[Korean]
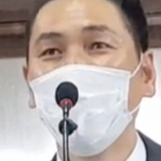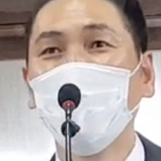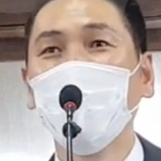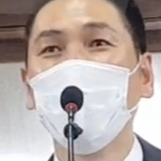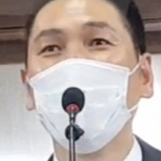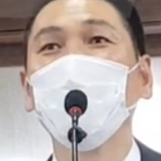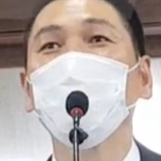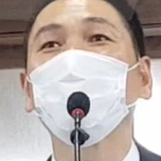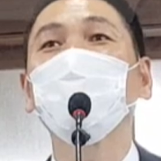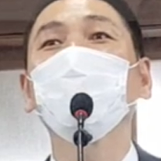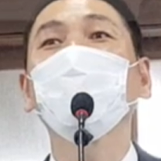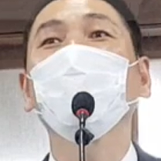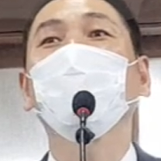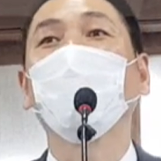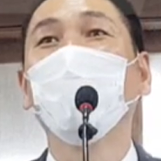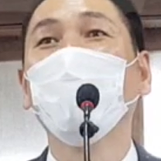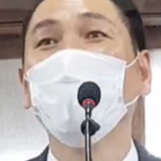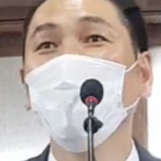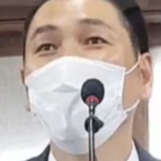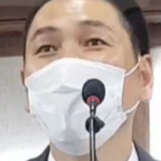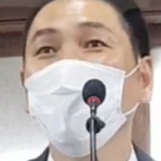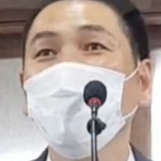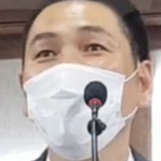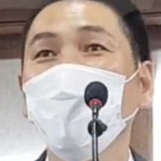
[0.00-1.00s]
어찌
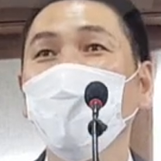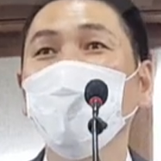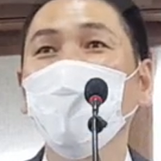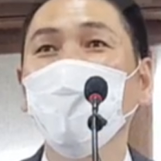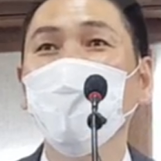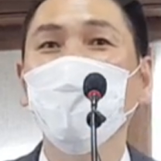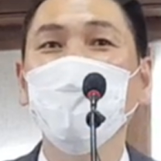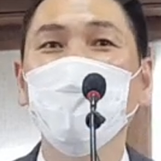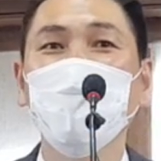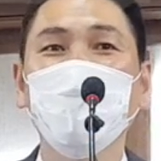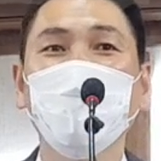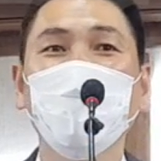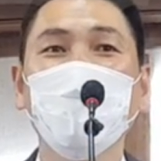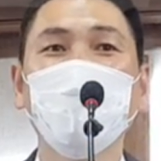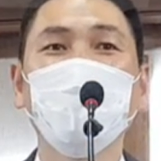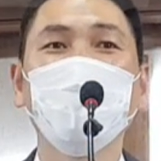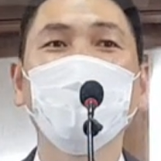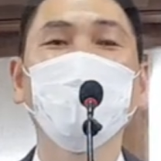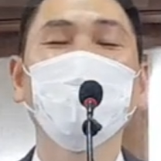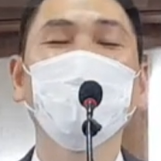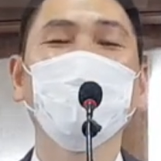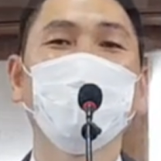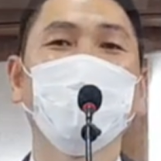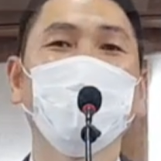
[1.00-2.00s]
어머님이 봤을
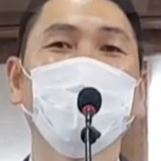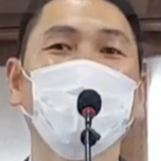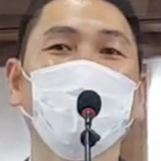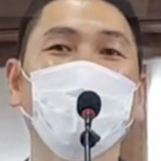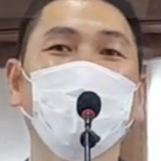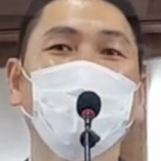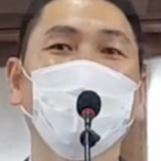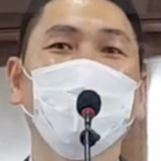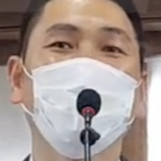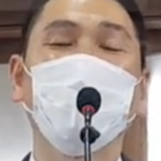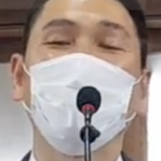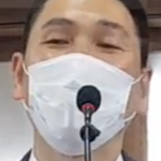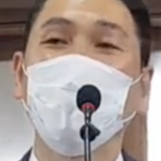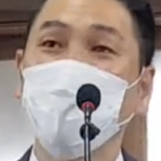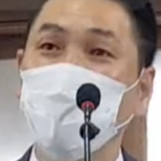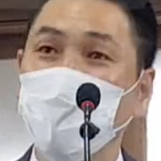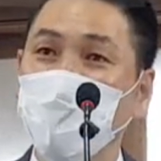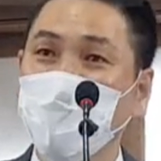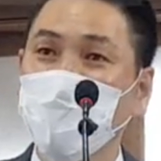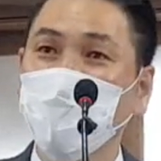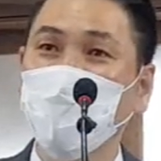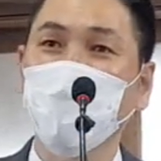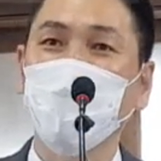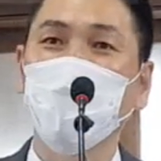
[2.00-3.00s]
때는 그
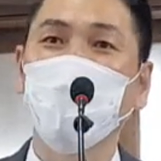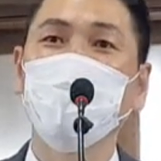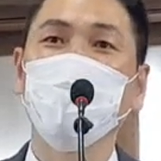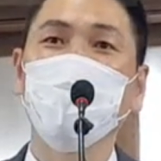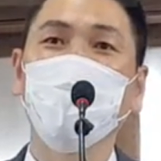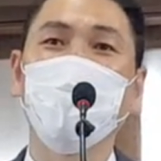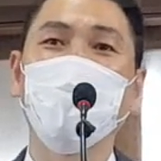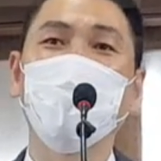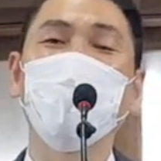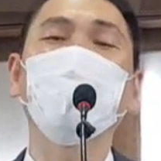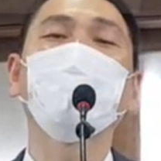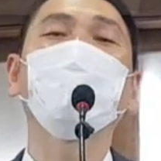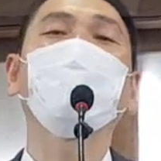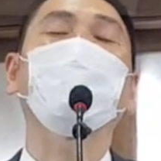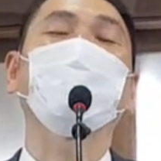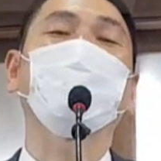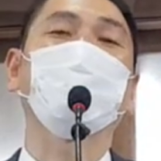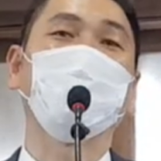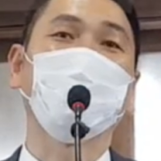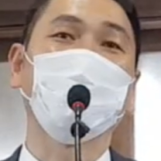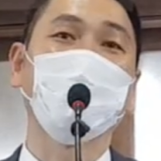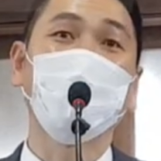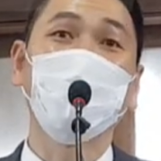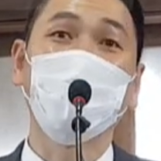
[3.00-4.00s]
입술처럼 그지
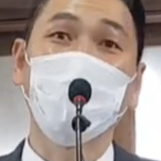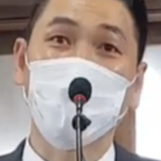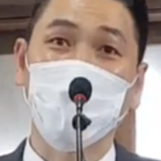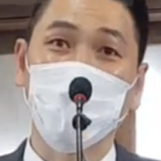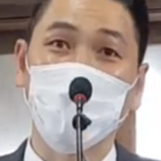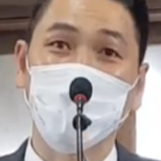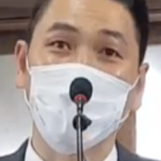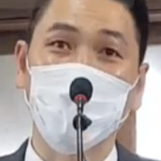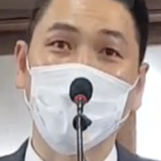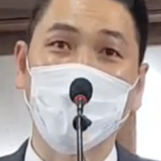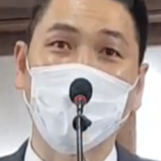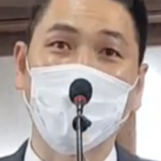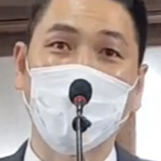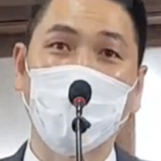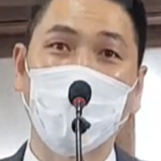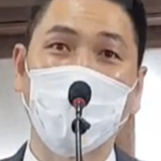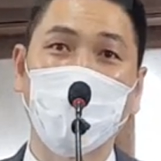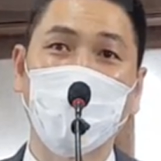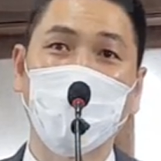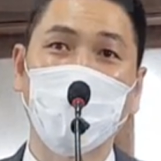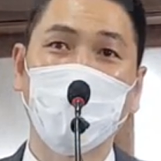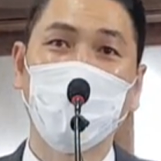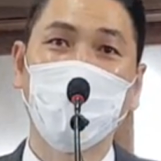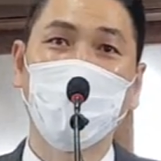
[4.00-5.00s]
같은
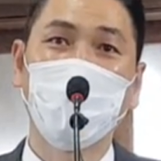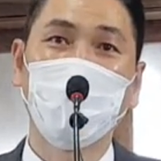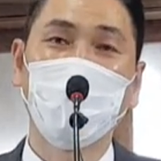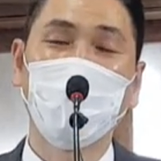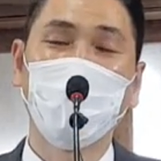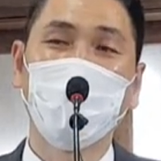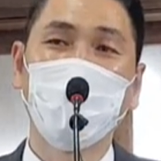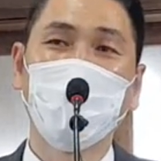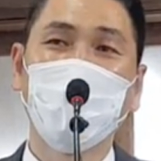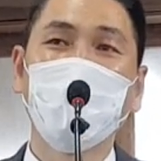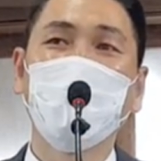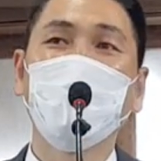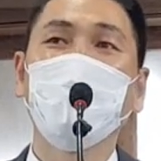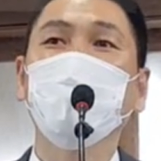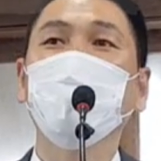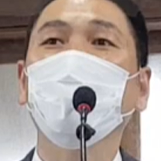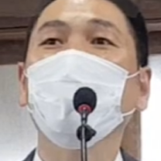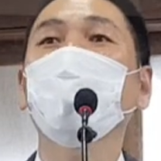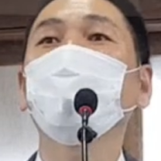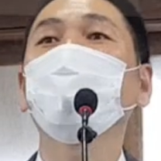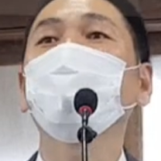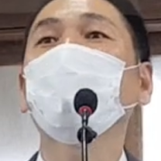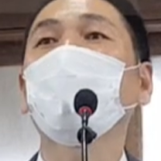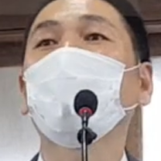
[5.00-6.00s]
그릇이었을까?
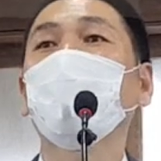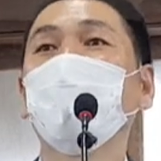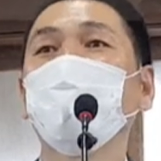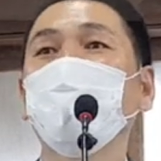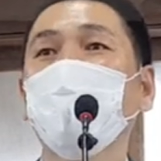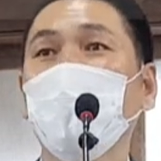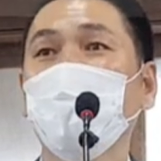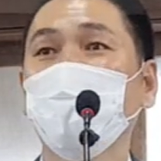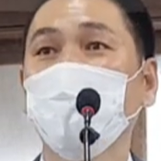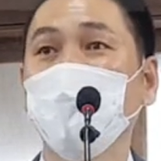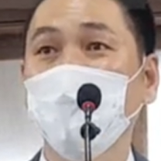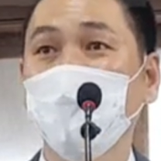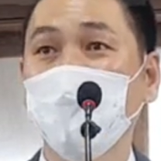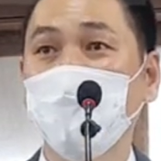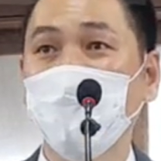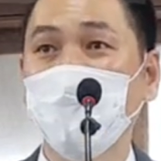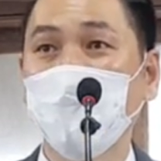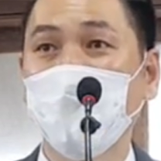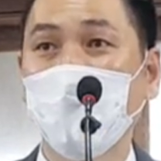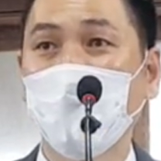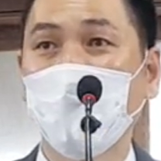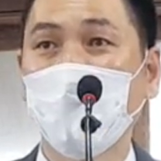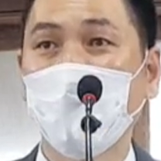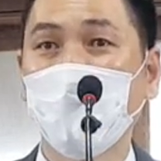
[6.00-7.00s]
참 마음이
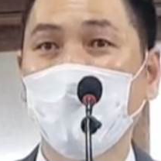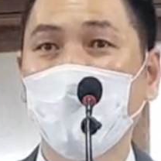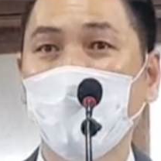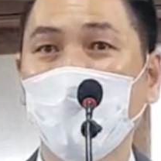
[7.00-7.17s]
아팠습니다.